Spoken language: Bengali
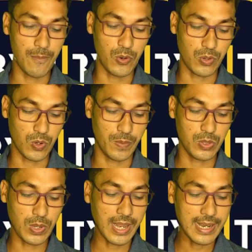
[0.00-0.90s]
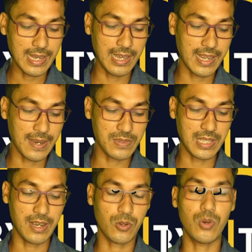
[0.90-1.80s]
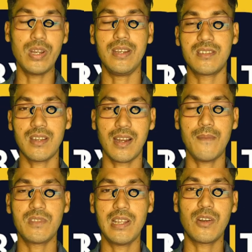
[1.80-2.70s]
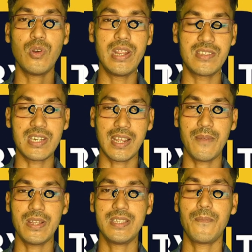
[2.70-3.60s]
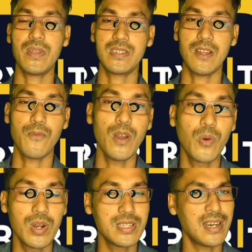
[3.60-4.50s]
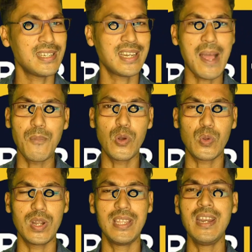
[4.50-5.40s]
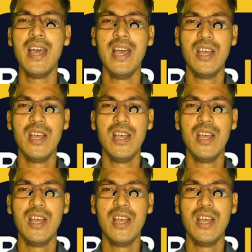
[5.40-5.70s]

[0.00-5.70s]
আপলোড করবেন তো এখানে টেলিগ্রাম সিলেক্ট করুন ইনস্টাগ্রাম সিলেক্ট করুন ইনস্টাগ্রামের যে পেজটা ফলো করেছেন সেটা আপলোড করে দিন